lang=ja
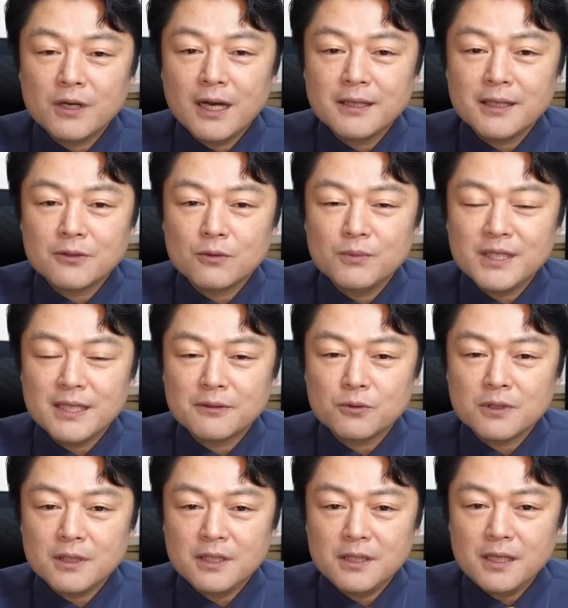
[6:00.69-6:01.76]
界だと見た
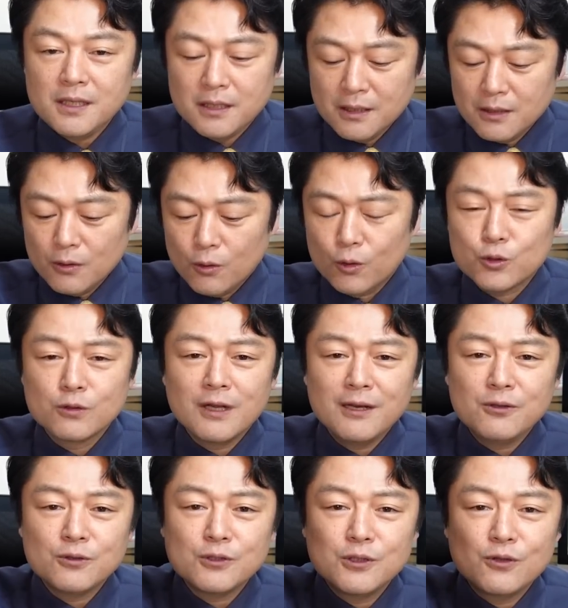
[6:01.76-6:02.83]
時に、お隣
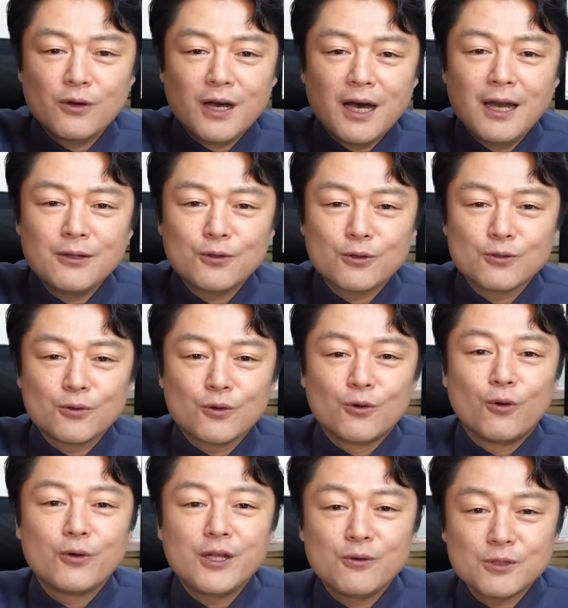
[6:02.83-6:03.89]
の国のアイドルの
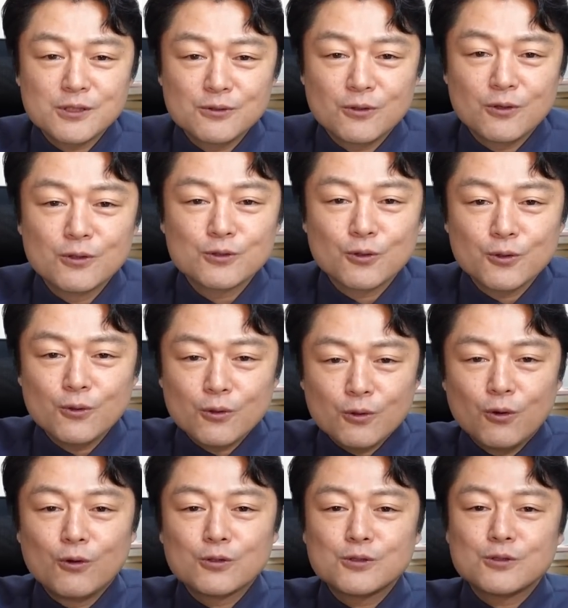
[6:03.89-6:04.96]
ゴリ押しのその
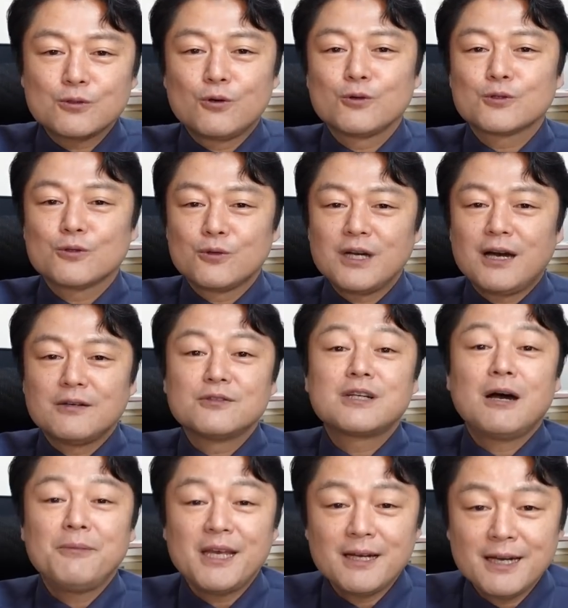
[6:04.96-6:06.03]
構図構造が浮
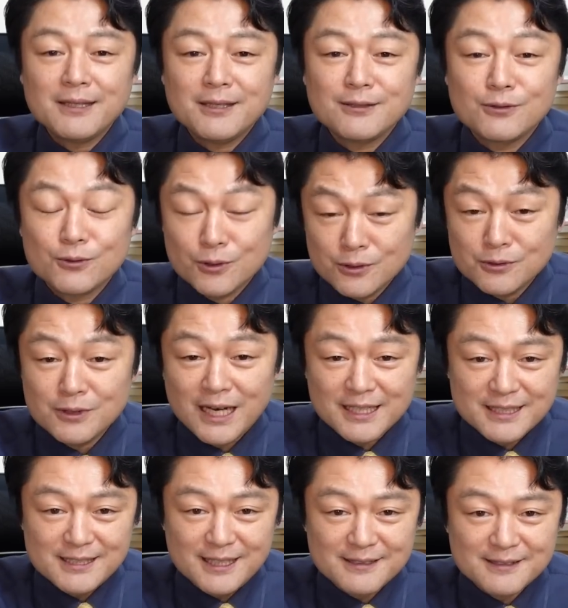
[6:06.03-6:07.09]
かび上がってくるという
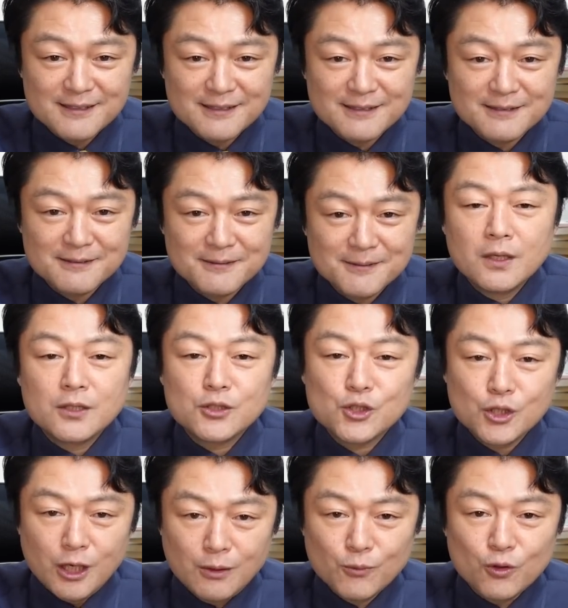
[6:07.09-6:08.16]
話です。
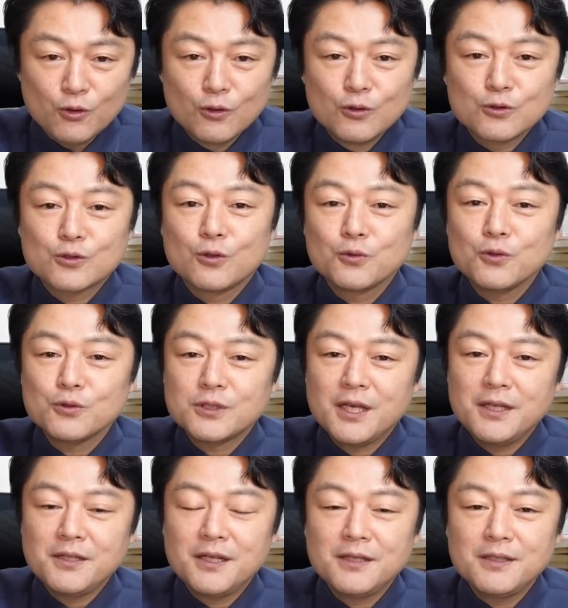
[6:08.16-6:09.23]
しかも、その
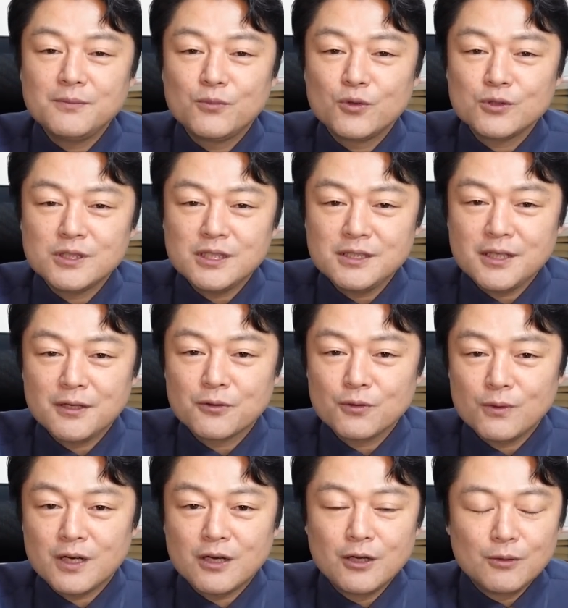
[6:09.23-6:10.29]
宣伝に用いている
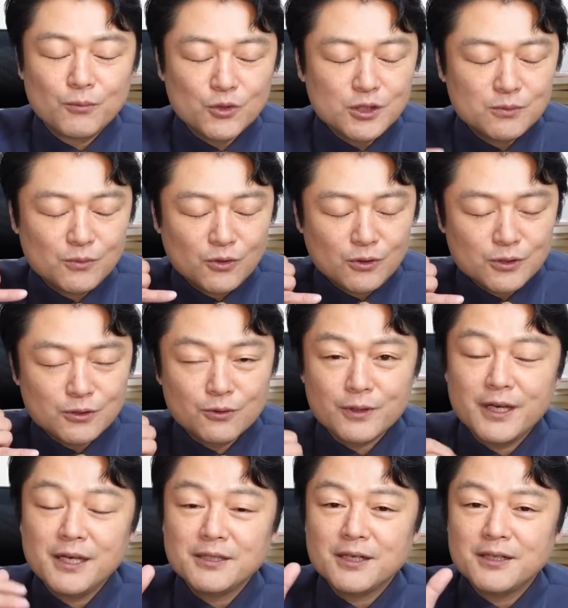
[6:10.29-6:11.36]
のは、もしもしの
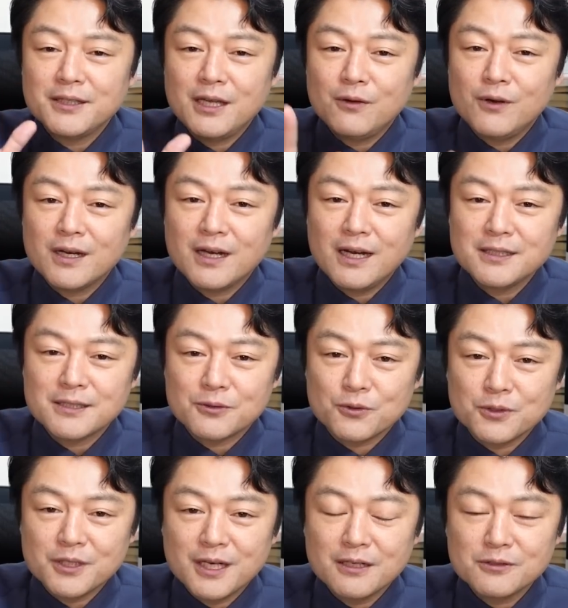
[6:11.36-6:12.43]
携帯電話会社と
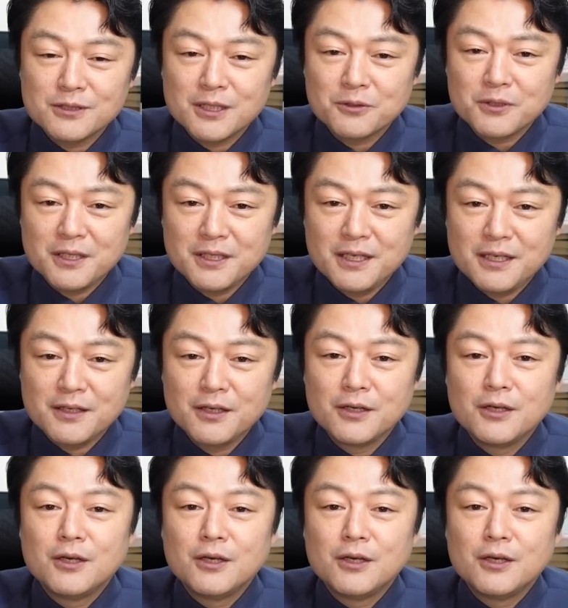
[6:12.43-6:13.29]
比較したときに、